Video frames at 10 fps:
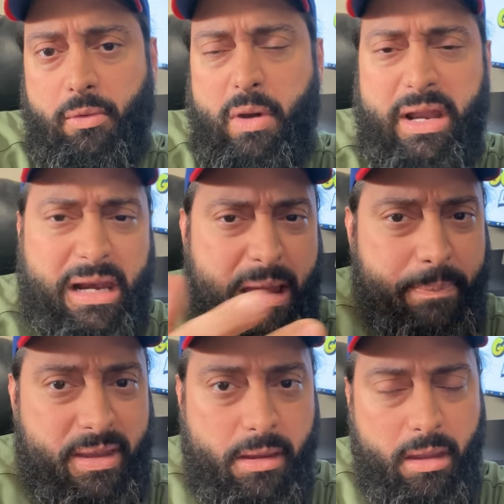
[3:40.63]
¿Cuál era el
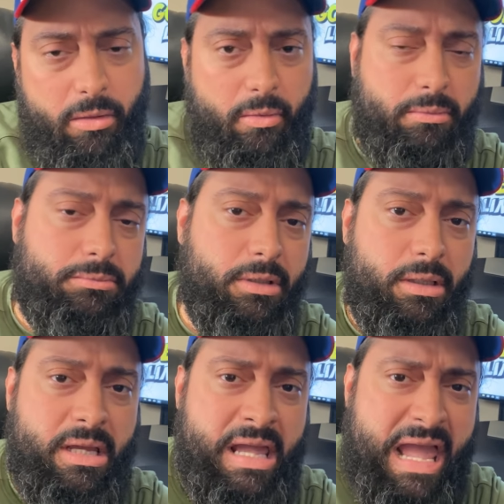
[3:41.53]
apellido?
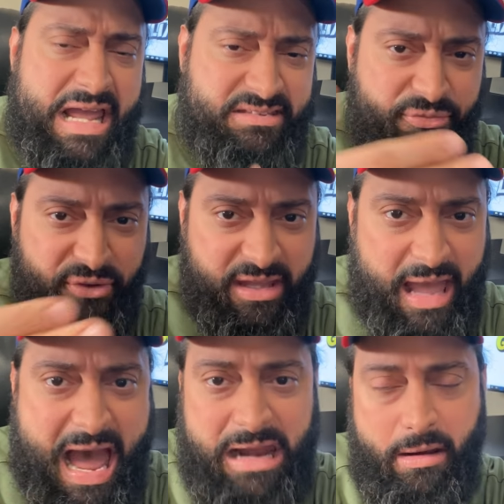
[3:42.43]
Ese
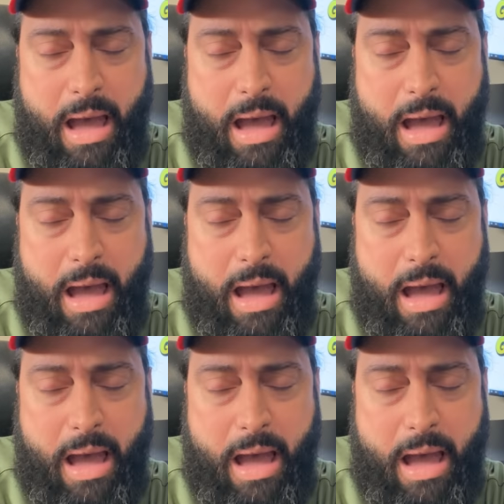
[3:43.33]
fiscal,